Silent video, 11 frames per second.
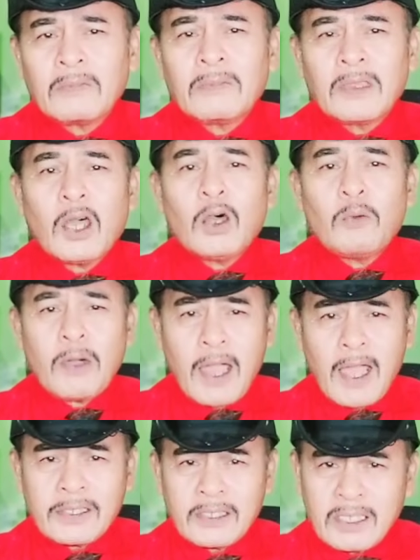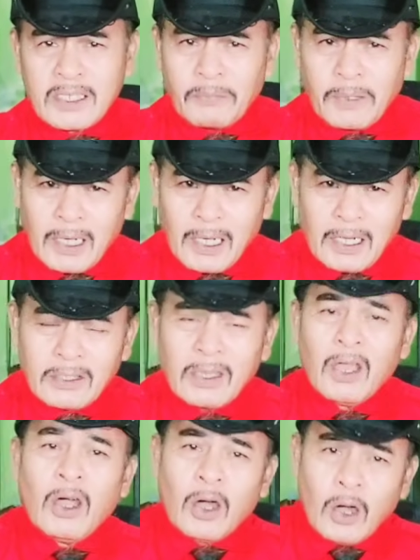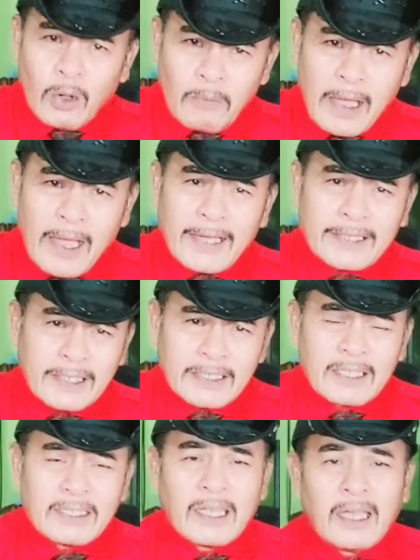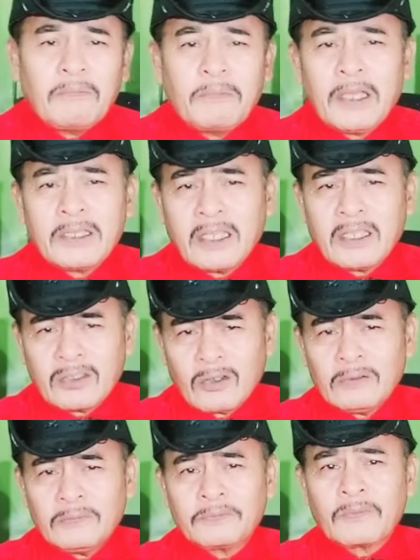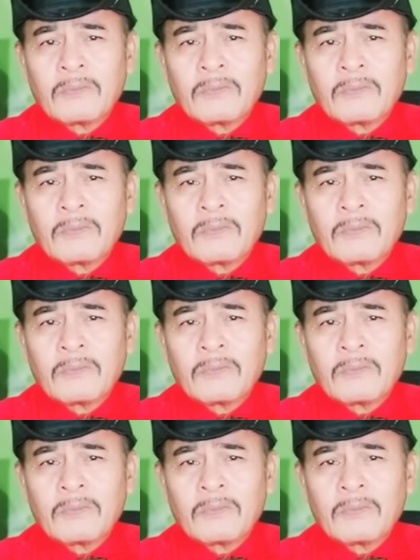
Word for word: Na umaasa dyan sa PhilHealth, umaasa dyan sa PCSO.